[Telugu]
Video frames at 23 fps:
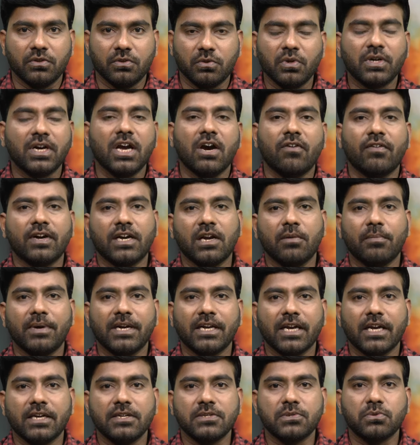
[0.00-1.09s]
దుర్గా వడ్లమణి
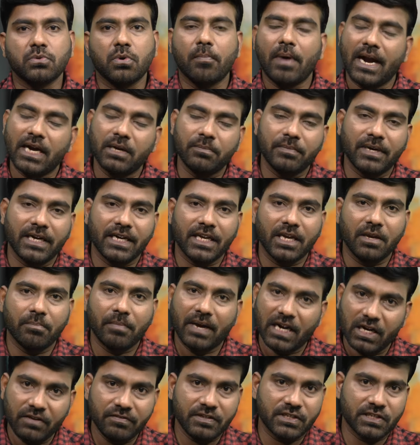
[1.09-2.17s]
గారు సో మేడం అడిగి
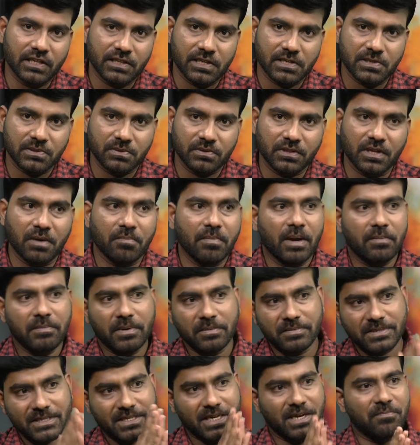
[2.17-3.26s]
మరిన్ని విషయాలు తెలుసుకుందాం మ్యామ్
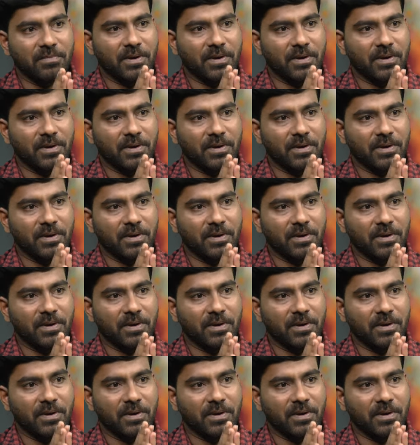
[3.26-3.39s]
నమస్కారం